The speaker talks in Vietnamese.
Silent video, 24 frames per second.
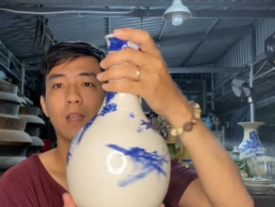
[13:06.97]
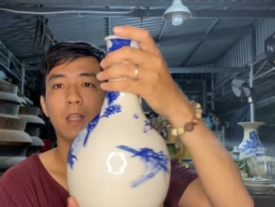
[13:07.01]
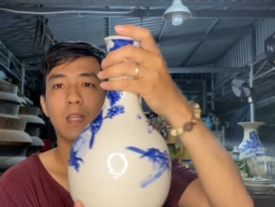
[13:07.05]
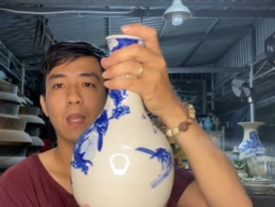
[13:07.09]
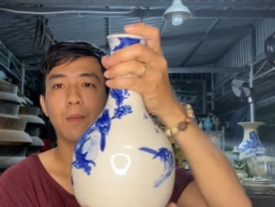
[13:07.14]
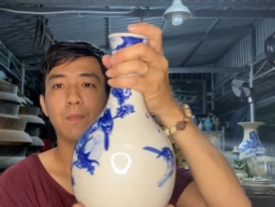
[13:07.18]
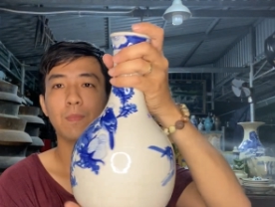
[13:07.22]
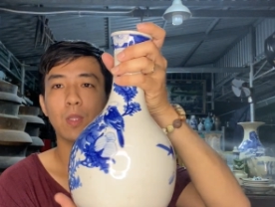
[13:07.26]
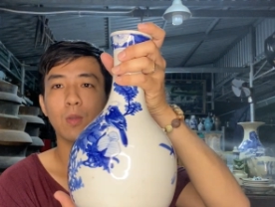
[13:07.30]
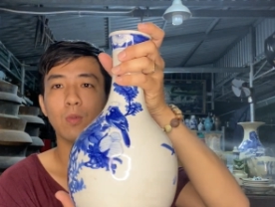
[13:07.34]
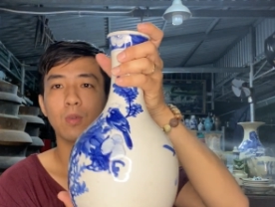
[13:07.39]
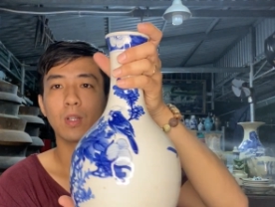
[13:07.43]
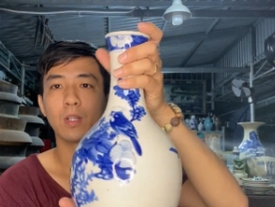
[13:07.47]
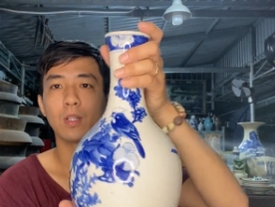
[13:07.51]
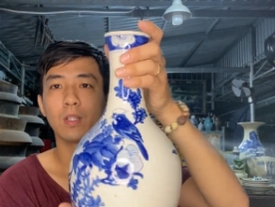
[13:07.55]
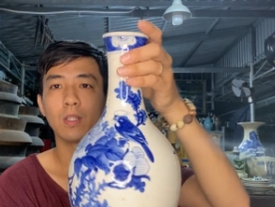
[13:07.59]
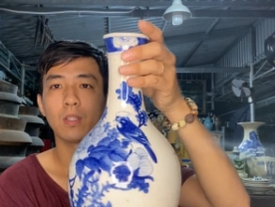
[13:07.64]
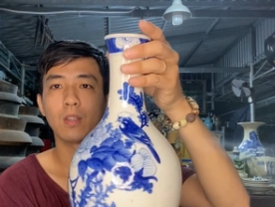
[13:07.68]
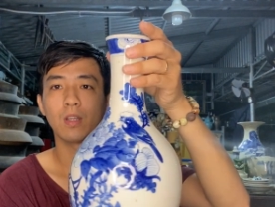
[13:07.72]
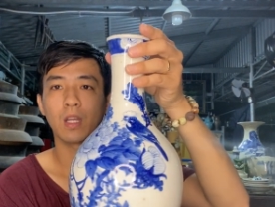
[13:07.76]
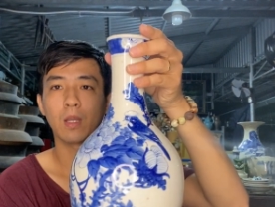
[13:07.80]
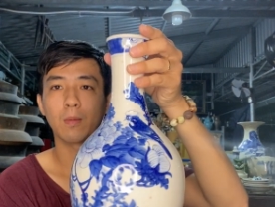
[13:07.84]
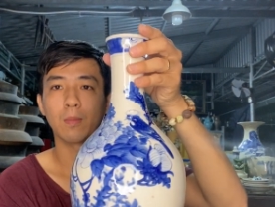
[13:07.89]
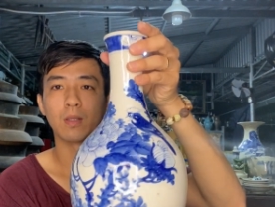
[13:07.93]
5 triệu rưỡi
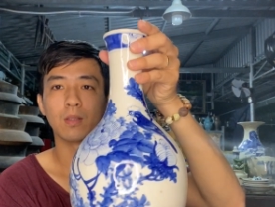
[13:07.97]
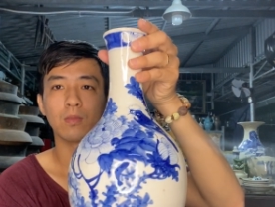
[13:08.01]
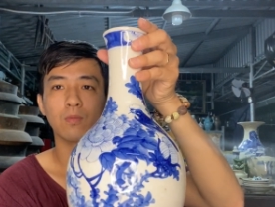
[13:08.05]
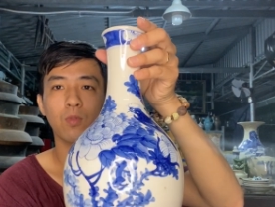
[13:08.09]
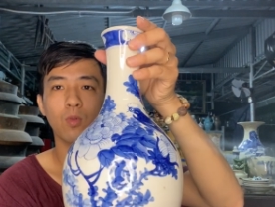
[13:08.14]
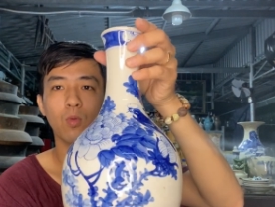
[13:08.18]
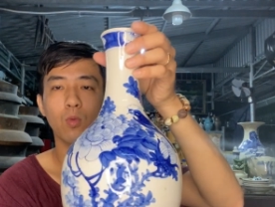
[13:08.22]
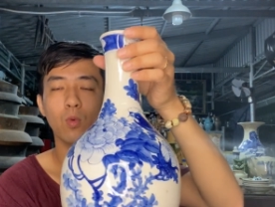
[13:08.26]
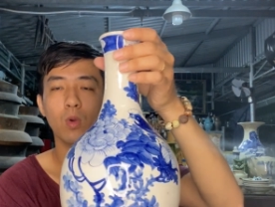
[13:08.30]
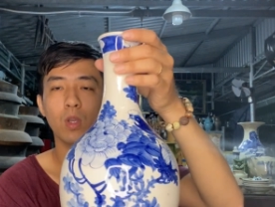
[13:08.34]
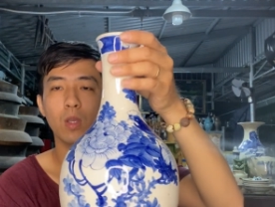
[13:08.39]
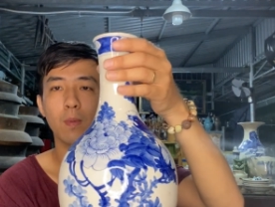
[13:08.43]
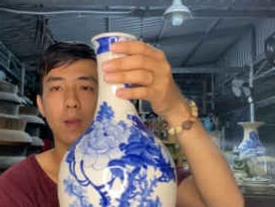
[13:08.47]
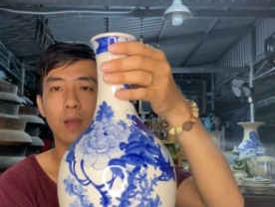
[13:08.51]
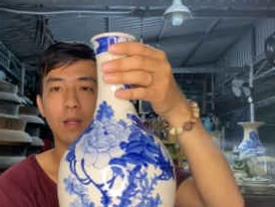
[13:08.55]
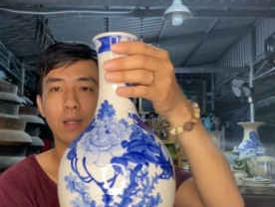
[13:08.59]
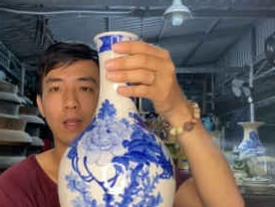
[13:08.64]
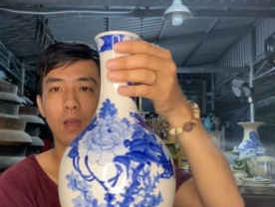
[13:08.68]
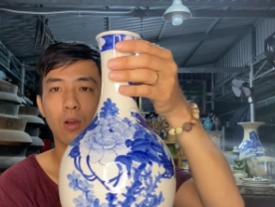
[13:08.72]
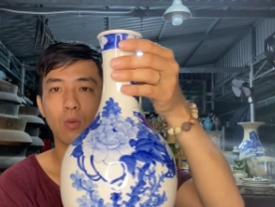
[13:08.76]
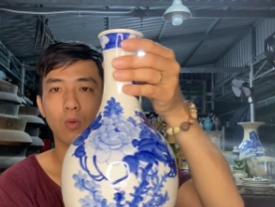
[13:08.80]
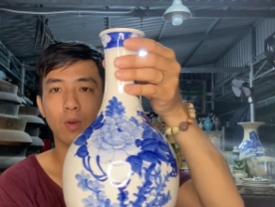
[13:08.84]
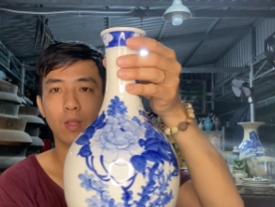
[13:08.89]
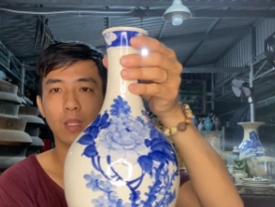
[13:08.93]
cho cái bình phú quý bạc
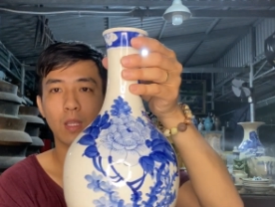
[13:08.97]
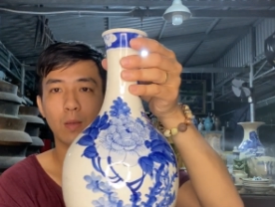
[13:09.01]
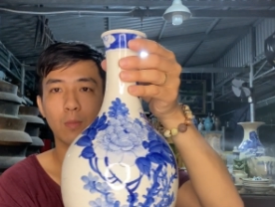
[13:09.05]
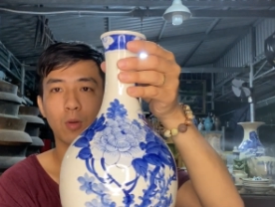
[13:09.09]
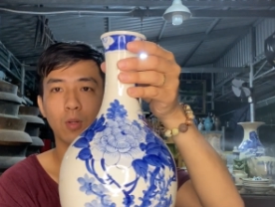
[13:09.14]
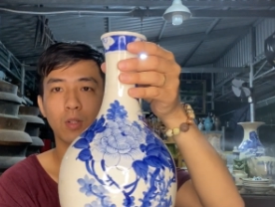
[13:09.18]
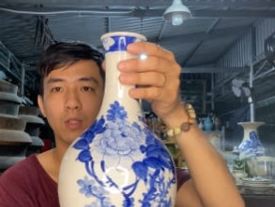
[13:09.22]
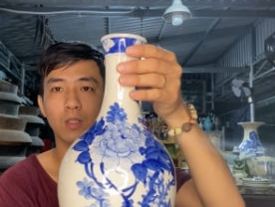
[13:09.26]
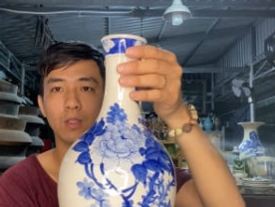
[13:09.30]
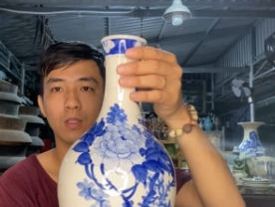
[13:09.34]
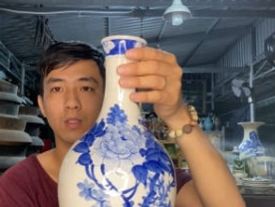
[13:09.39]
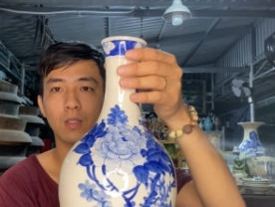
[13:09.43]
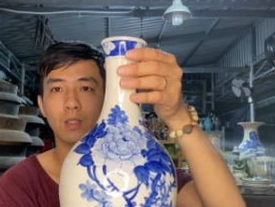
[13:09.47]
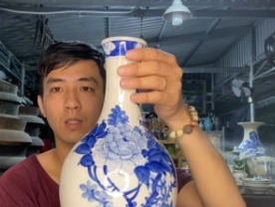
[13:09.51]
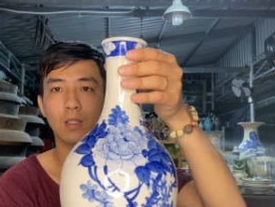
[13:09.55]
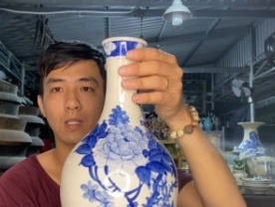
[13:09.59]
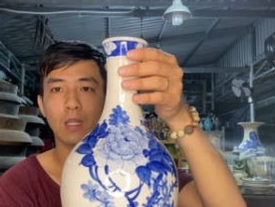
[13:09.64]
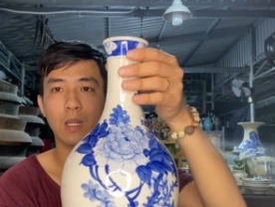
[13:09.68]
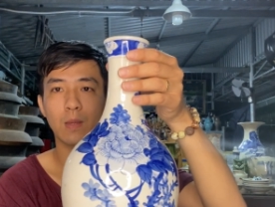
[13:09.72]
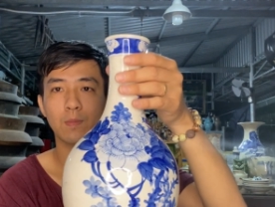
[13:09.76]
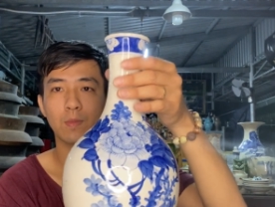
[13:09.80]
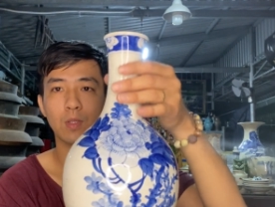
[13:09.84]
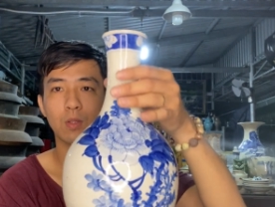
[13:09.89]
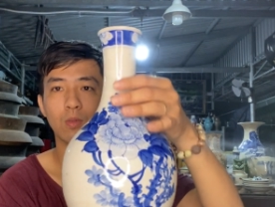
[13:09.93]
đầu này nha mọi người
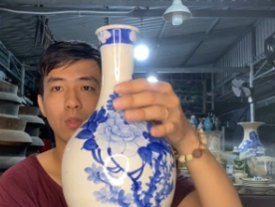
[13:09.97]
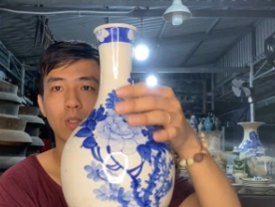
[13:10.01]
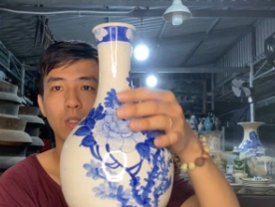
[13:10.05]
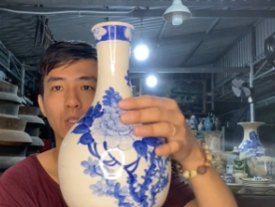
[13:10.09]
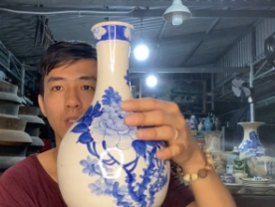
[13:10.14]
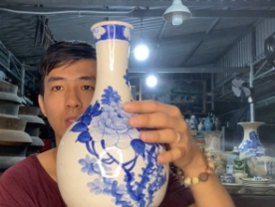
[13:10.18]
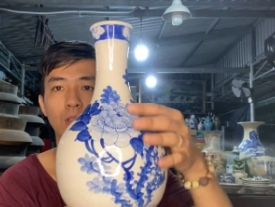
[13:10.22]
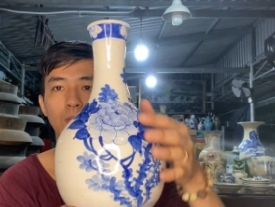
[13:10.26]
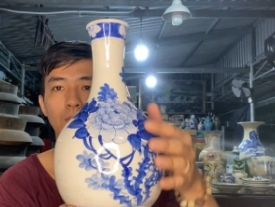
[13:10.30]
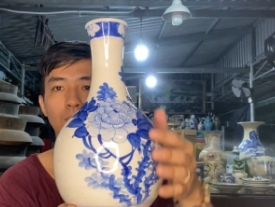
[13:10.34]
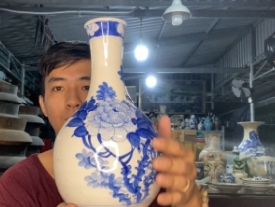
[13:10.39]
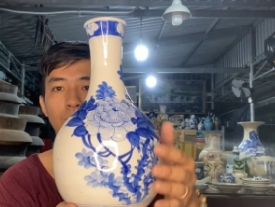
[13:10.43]
5 triệu rưỡi